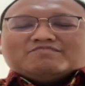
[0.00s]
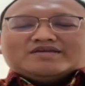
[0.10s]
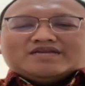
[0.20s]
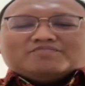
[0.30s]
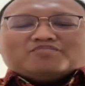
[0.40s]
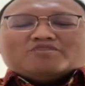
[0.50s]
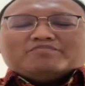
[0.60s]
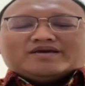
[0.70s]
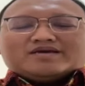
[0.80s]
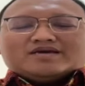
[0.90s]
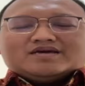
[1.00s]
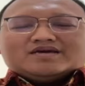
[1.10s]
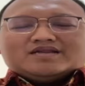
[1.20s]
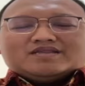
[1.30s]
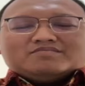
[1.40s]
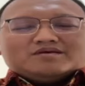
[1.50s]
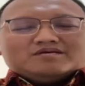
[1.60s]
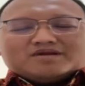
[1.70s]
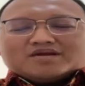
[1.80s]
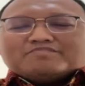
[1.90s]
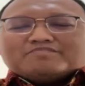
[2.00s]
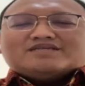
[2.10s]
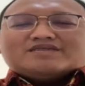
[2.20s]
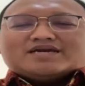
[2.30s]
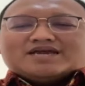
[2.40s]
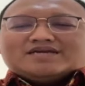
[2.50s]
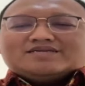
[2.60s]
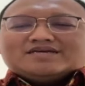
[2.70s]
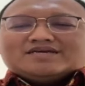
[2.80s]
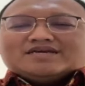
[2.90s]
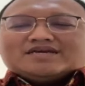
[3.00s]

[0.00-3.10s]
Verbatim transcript: menjadi polemik uh, uh, berkepanjangan. Yeah.